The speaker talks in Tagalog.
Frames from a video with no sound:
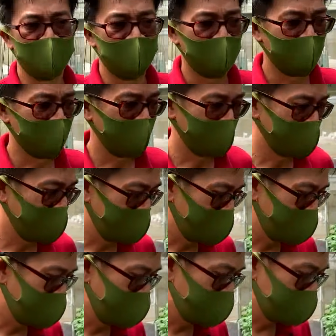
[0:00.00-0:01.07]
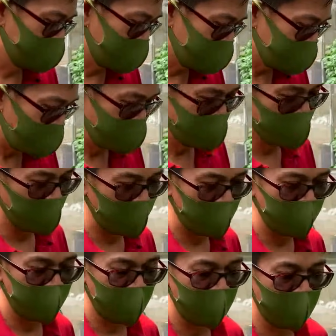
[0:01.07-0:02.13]
Uh, and then sometimes you will
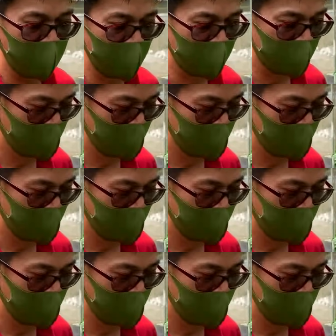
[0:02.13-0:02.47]
have a